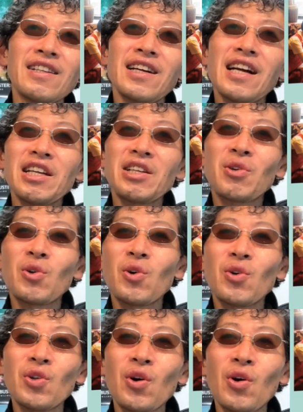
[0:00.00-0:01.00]
稲垣吾
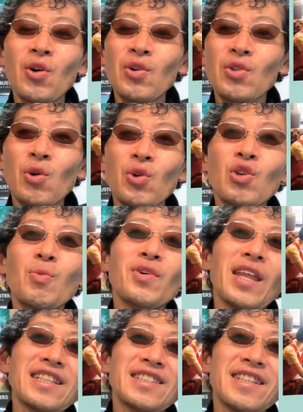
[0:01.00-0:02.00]
郎のお
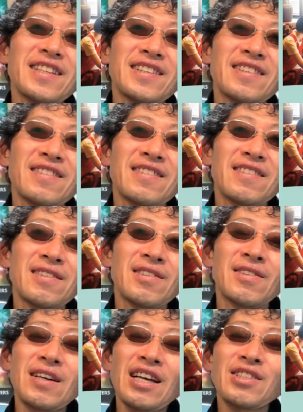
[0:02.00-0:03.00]
友達、
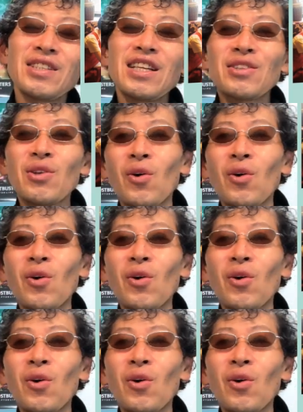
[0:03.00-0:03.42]
うん、アスリー